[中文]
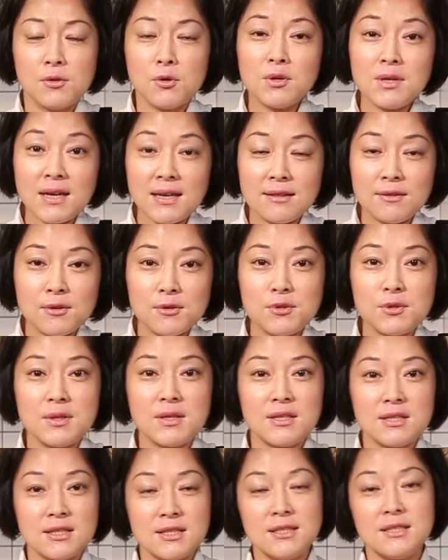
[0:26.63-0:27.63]
很多人
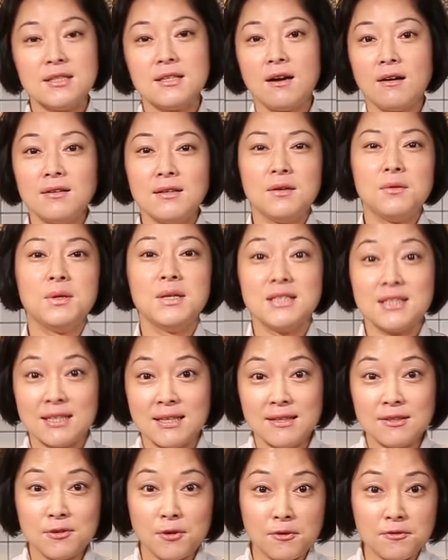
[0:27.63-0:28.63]
都觉得吃宵夜
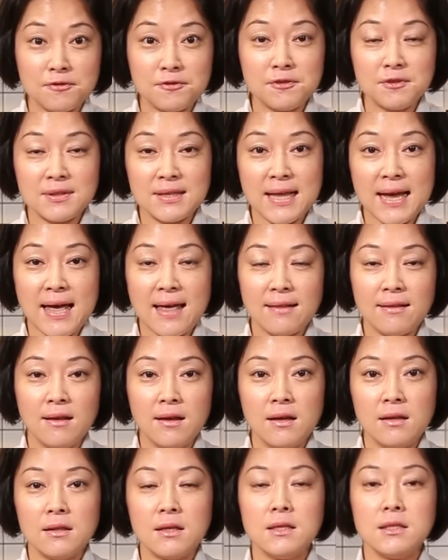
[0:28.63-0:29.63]
会是一种负
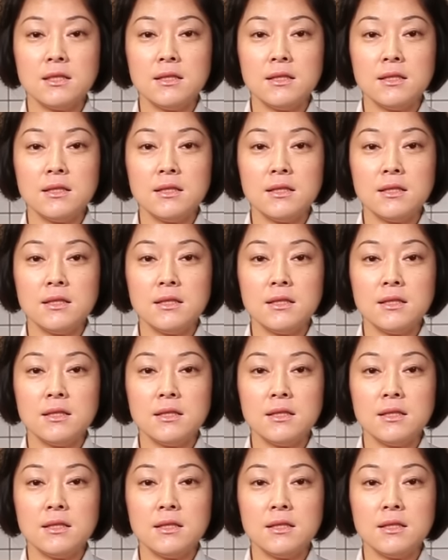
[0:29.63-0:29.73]
担，